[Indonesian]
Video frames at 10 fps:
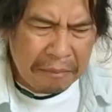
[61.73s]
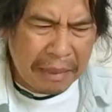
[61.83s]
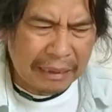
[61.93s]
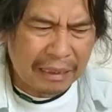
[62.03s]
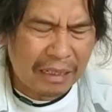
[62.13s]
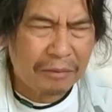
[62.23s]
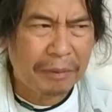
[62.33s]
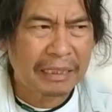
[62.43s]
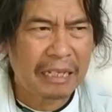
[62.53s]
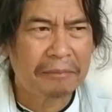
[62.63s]
banyaknya
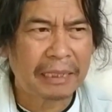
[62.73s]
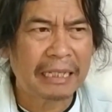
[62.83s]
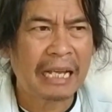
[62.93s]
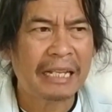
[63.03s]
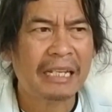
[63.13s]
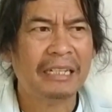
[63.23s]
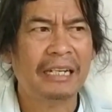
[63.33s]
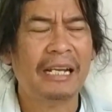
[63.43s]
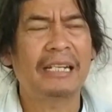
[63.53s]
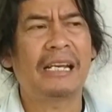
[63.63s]
pertanyaan-pertanyaan yang
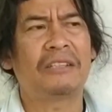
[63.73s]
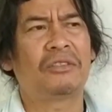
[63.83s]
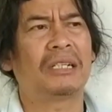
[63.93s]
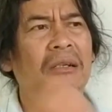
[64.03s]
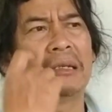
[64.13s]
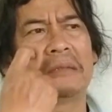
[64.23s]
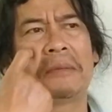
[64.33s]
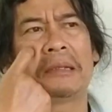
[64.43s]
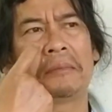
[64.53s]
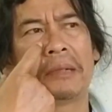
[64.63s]
diajukan oleh
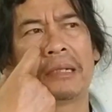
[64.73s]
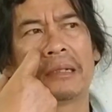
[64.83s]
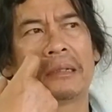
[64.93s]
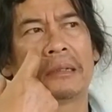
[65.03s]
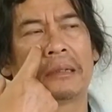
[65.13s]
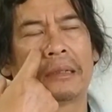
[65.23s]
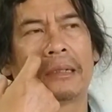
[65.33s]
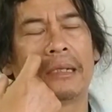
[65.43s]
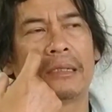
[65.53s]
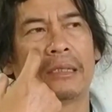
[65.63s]
teman-teman
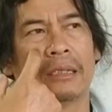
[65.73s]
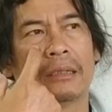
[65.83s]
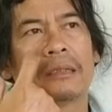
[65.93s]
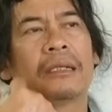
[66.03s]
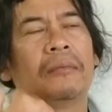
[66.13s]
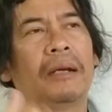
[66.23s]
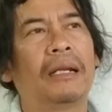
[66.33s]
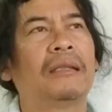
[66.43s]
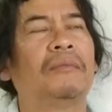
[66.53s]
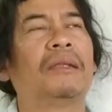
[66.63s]
Kristen
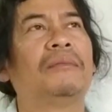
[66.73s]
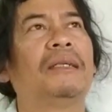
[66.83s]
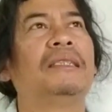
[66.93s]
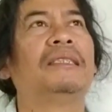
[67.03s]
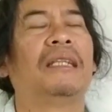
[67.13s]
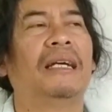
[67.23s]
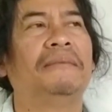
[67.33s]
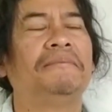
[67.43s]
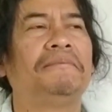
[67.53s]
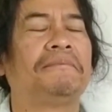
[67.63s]
kepada teman-teman
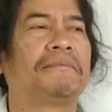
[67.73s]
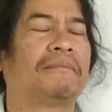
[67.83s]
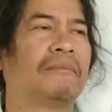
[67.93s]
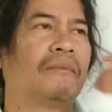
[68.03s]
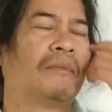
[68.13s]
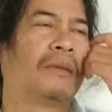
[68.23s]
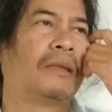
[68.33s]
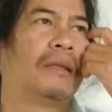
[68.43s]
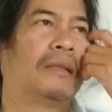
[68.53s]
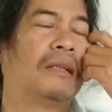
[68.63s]
Islam
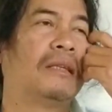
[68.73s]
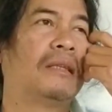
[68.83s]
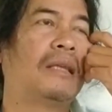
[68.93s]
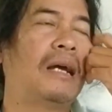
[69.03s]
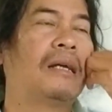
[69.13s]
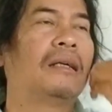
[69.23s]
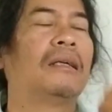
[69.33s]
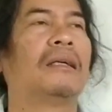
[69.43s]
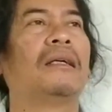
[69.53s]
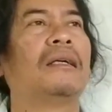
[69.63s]

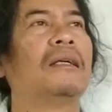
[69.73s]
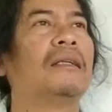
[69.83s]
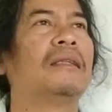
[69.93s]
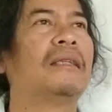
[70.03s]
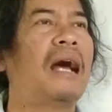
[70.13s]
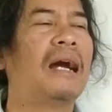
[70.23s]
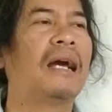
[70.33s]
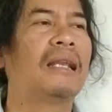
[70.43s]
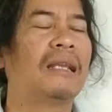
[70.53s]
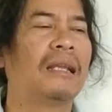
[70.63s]
tentang
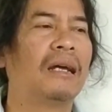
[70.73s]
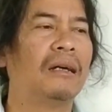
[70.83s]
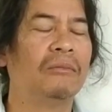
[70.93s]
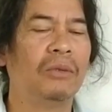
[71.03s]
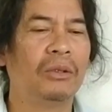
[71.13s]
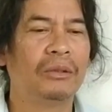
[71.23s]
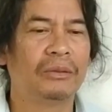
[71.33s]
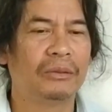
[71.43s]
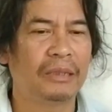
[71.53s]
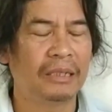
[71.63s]
tangan Allah
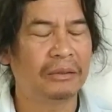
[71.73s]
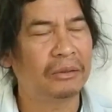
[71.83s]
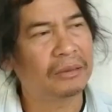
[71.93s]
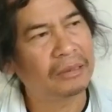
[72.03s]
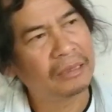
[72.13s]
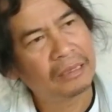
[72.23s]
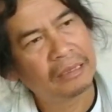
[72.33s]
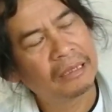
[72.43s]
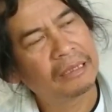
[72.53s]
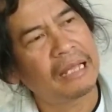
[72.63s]
atau
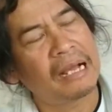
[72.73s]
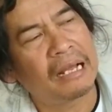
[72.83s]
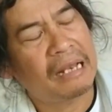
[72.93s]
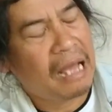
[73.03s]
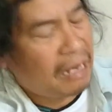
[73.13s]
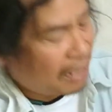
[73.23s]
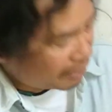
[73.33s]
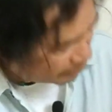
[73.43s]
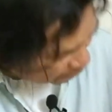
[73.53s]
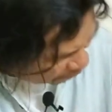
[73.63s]
tangan Allah.